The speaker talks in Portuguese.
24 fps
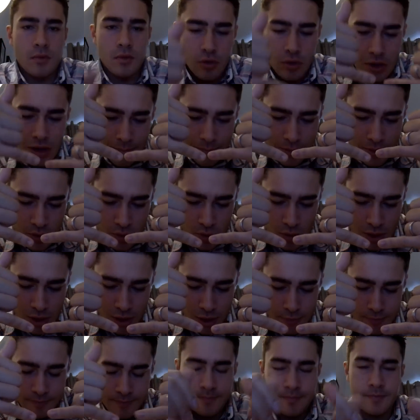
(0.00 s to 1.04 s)
Olá
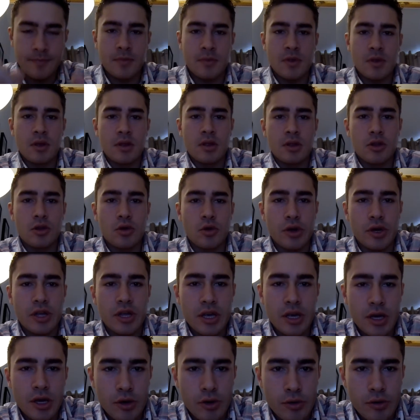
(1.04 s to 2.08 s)
pessoal, estou
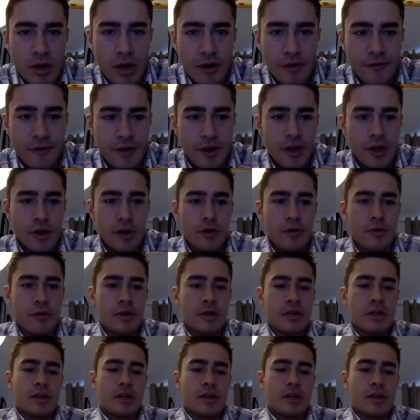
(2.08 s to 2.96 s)
aqui eu, Rafael.